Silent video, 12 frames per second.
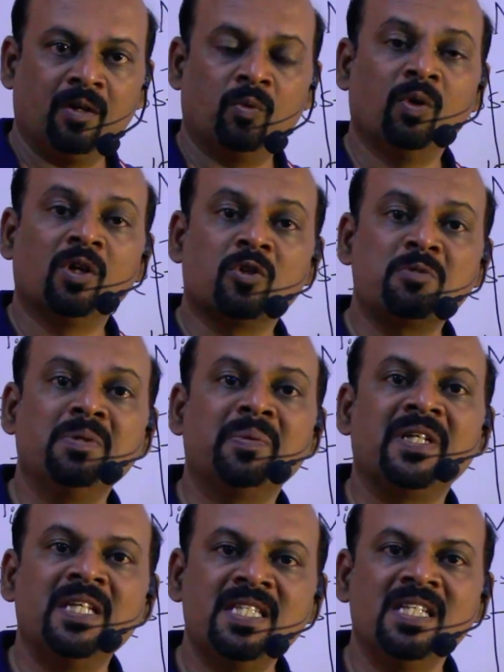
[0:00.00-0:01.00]
உங்களுக்கு கொஸ்டின்
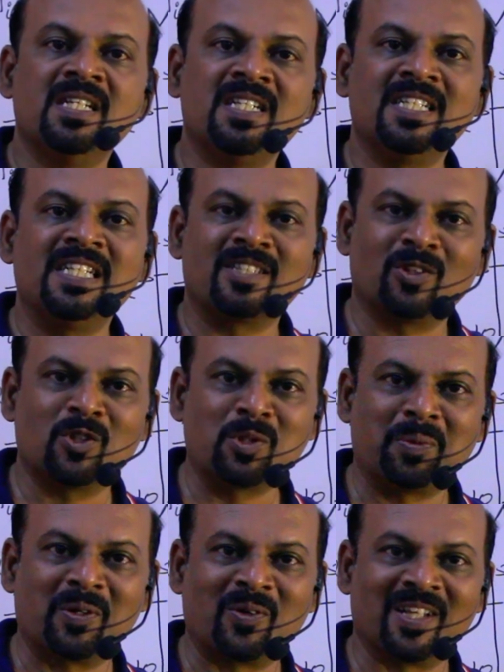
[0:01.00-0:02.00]
பேப்பர் ஈஸி நினச்சி நீங்கள்
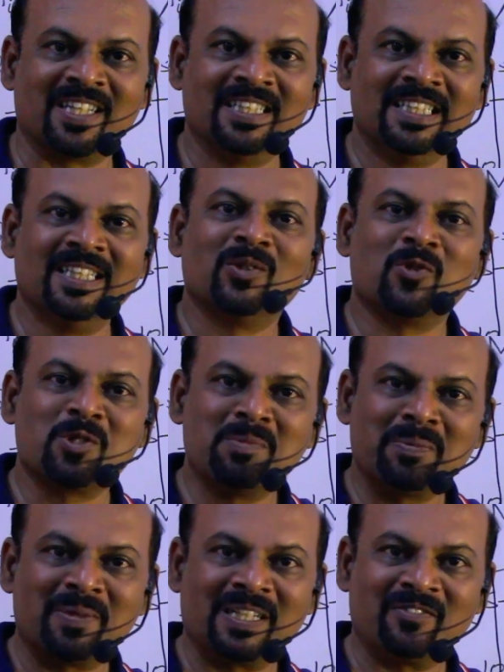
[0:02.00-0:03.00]
சந்தோஷப்படக்கூடாது
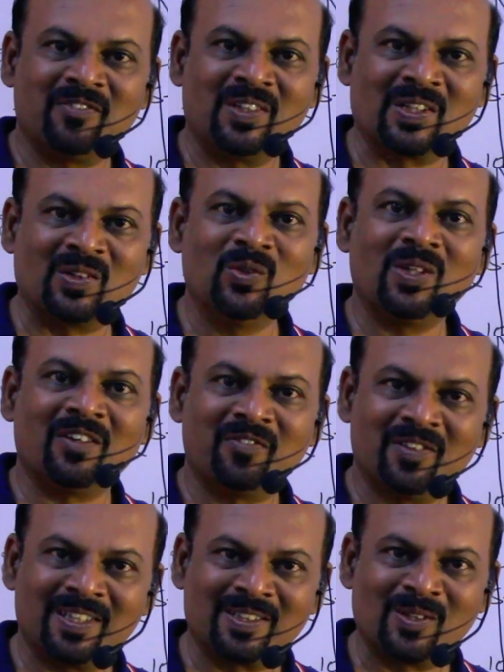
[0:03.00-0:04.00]
கொஸ்டின் பேப்பர் டஃப்பாக இருக்கணும்
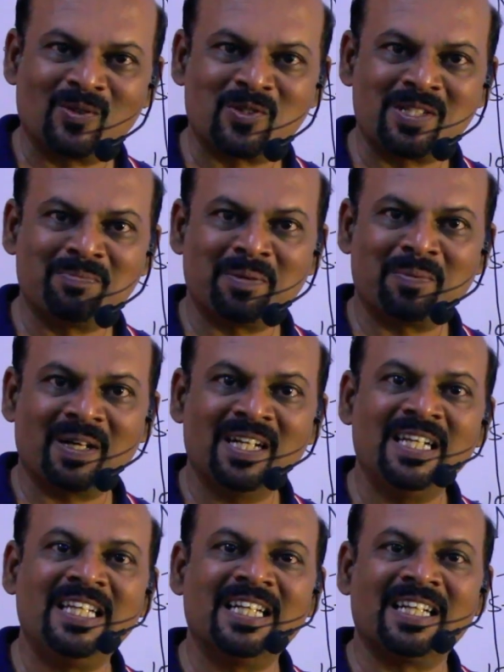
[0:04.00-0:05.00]
டஃப்பாக இருக்க கொஸ்டின்
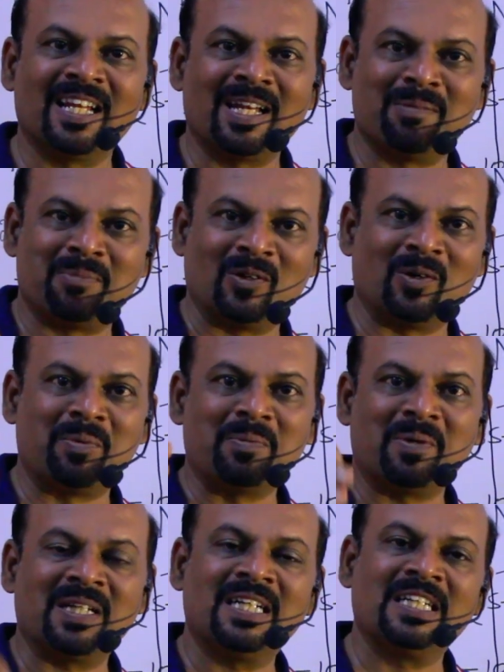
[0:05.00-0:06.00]
பேப்பரில் நீங்கள் நல்லா பண்ணணும்
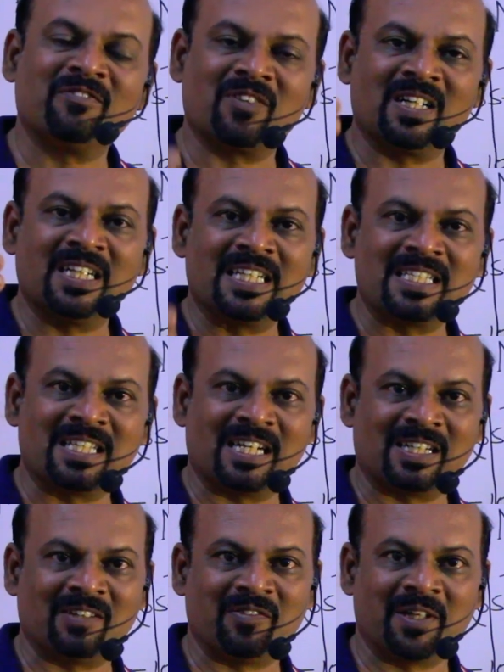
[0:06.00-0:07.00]
அப்படி பண்ணால் டெஃபினட்டாக நீங்கள்
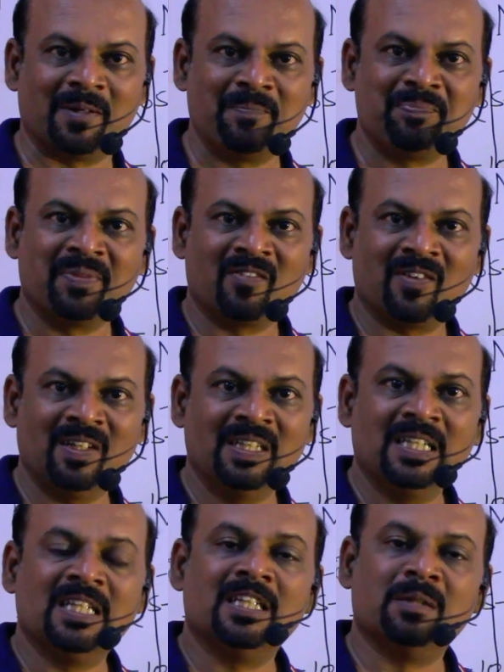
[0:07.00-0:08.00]
செலக்ட் ஆவீங்க ரைட்
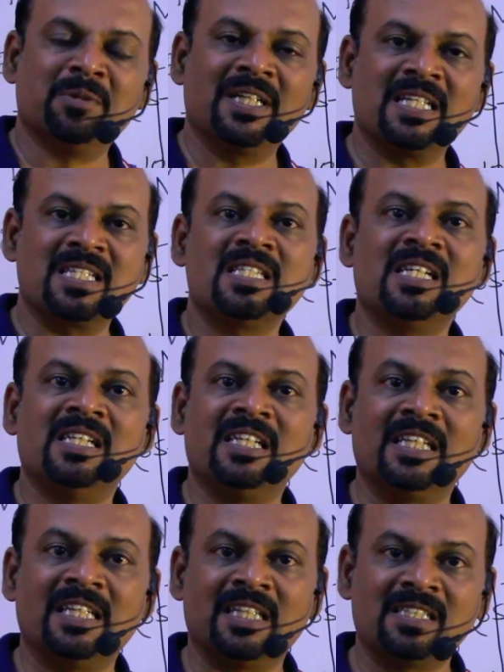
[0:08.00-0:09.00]
இந்த மாதிரி எஸ்எஸ்சியில்
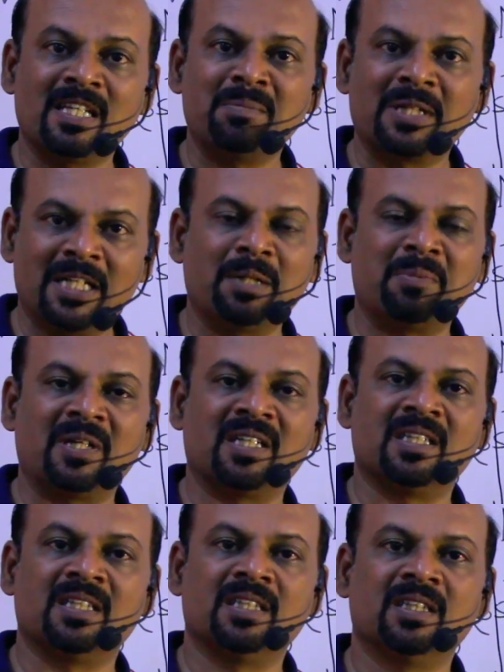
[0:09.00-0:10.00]
நீங்கள் எக்ஸாமை கிளியர்
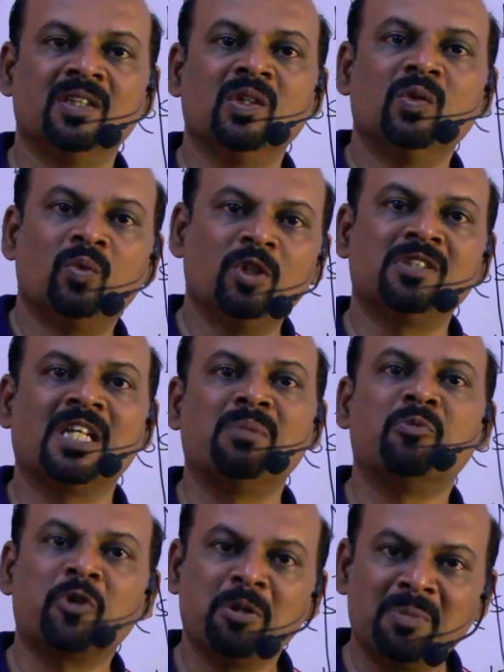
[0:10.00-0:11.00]
பண்ணுறதுக்கு இன்னும் சில
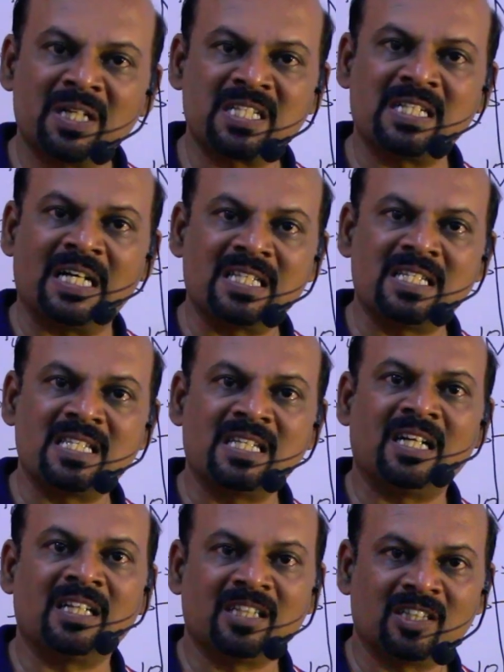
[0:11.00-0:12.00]
முக்கியமான
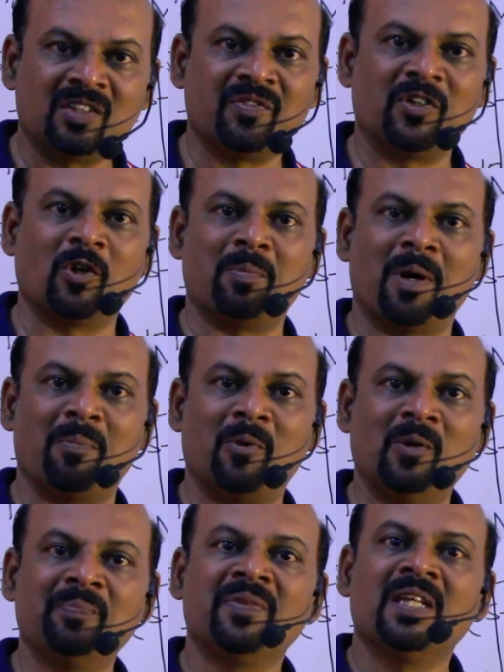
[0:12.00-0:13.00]
ஸ்ட்ராட்டஜிஸை அடுத்தடுத்த வீடியோவில்
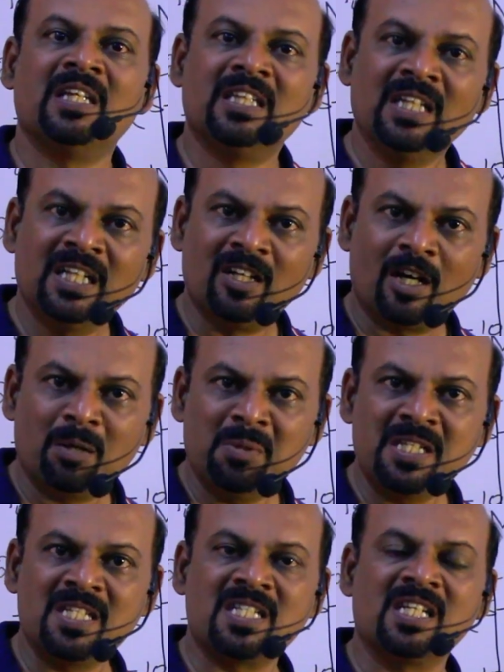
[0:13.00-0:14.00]
பார்ப்போம் இதில்
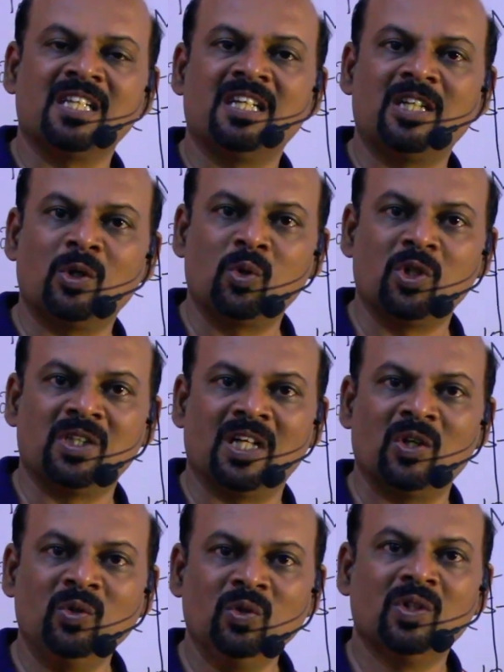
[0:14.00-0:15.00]
நார்மலைசேஷன் ஏதாவது டவுட்
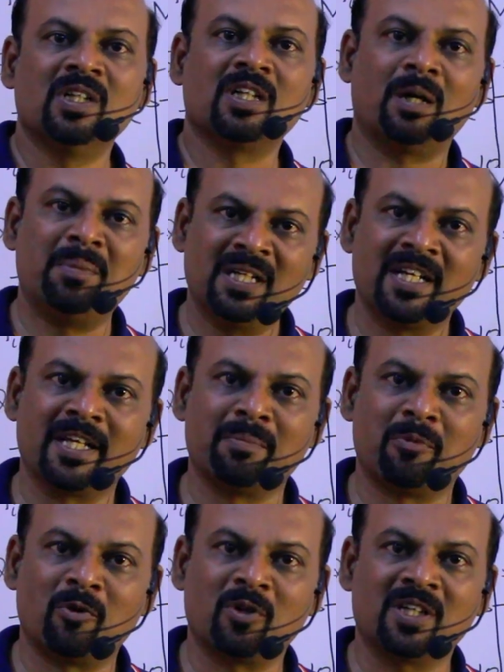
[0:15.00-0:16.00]
இருந்தாலும் கமெண்ட்டில்
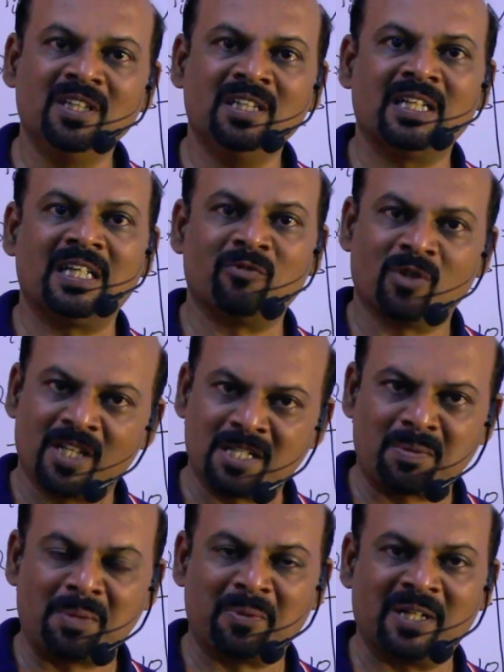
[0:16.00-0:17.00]
நீங்கள் போடுங்க நான் உங்களுக்கு
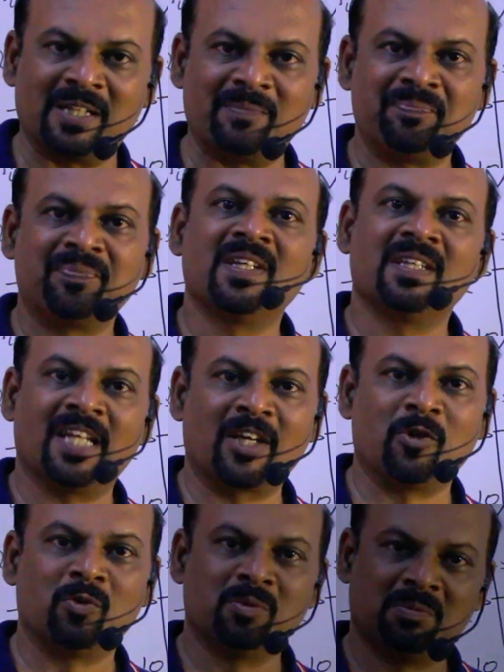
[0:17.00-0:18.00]
எக்ஸ்பிளைன் பண்ணுறேன்
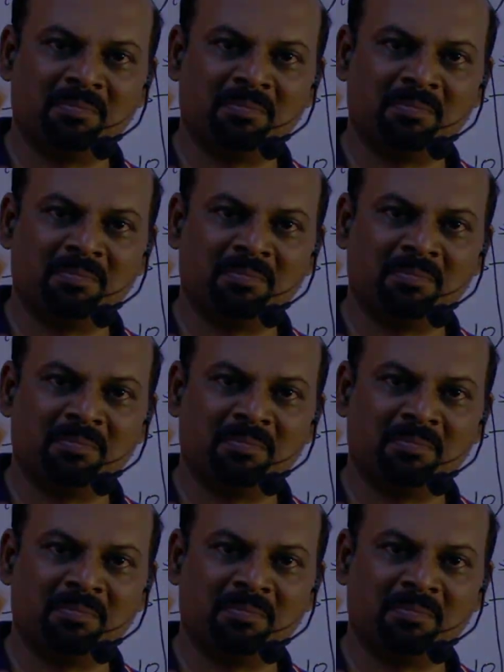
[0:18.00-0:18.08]
தேங்க்யூ